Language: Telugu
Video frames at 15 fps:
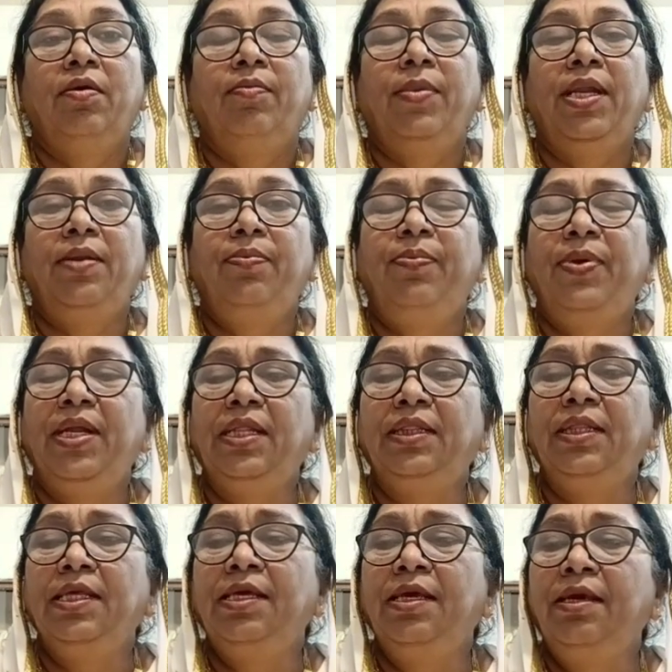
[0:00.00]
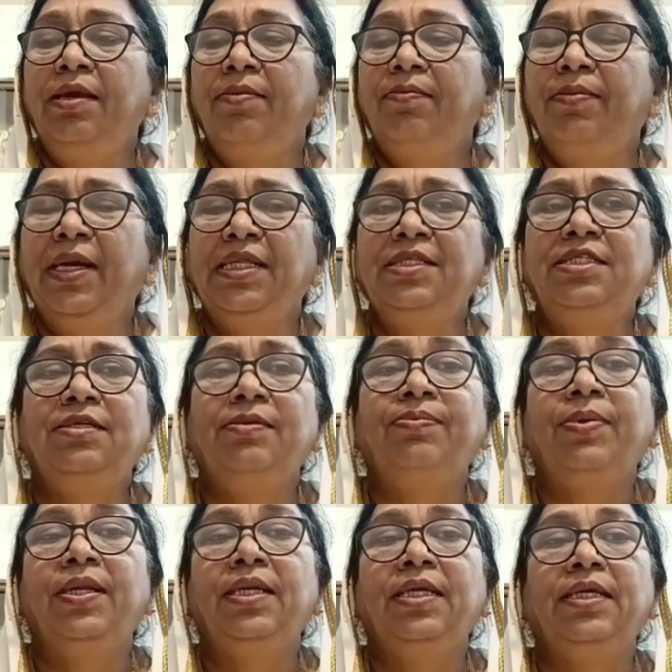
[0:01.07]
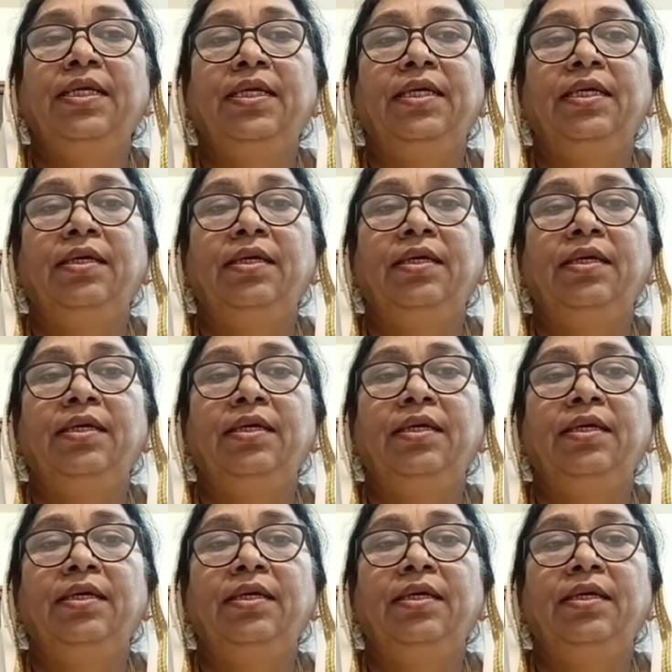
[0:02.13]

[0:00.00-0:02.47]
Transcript: మరి ప్రతి మంచి పనికి